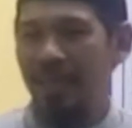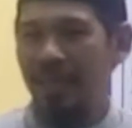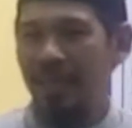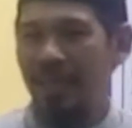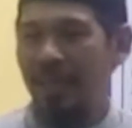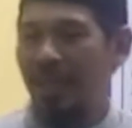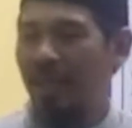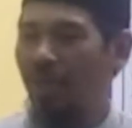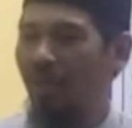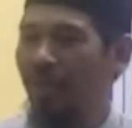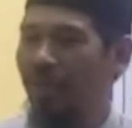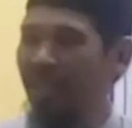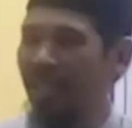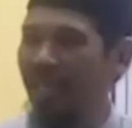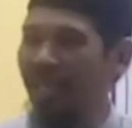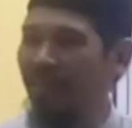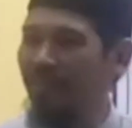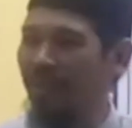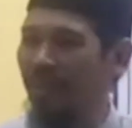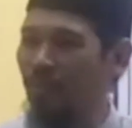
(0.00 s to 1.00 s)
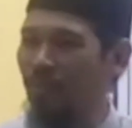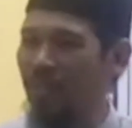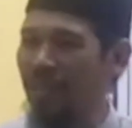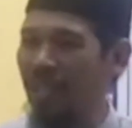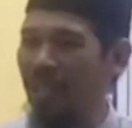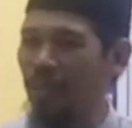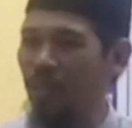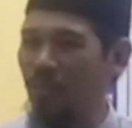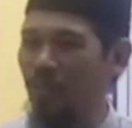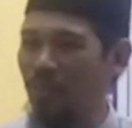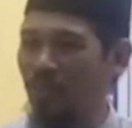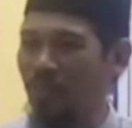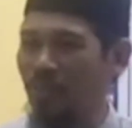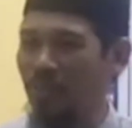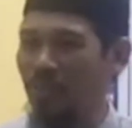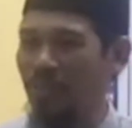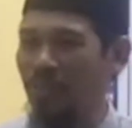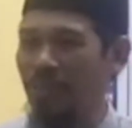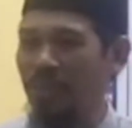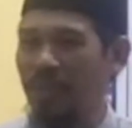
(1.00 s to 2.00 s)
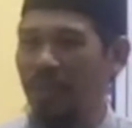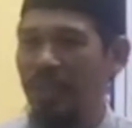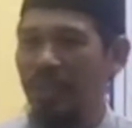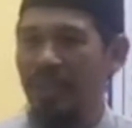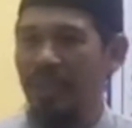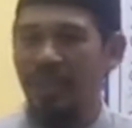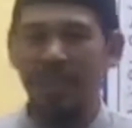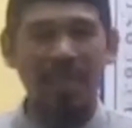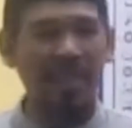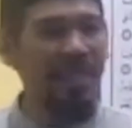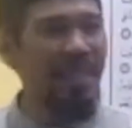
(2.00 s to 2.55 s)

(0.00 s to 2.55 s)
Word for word: Kekhawatiran manusia itu salah